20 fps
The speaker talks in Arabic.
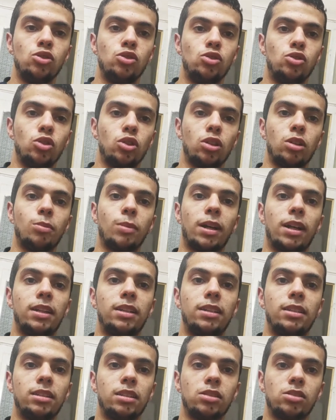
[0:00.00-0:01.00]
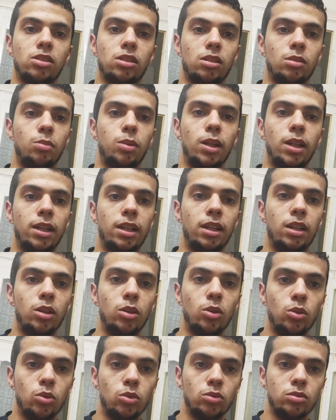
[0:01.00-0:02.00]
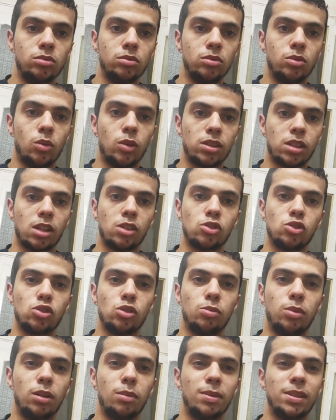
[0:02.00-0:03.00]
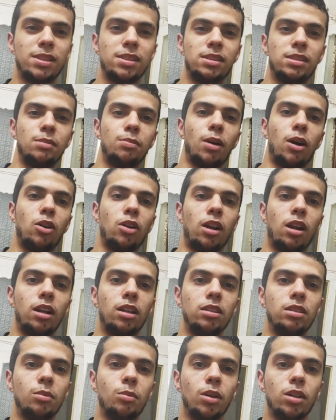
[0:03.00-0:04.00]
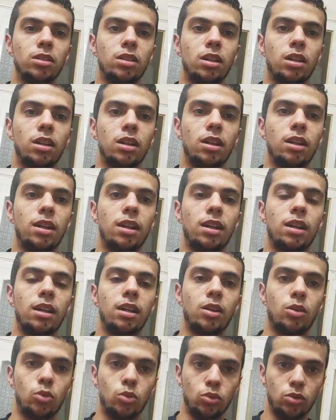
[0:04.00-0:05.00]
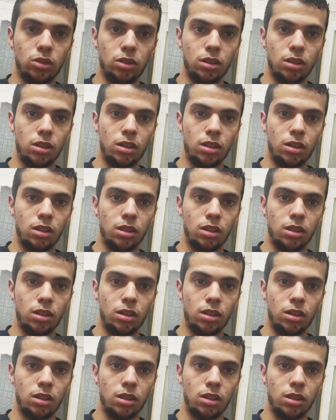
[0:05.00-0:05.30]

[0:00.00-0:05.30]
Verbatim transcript: الشغل مخليني اسهر بالليل واصحى الصبح بس بحاول على قد ما اقدر ان انا اكون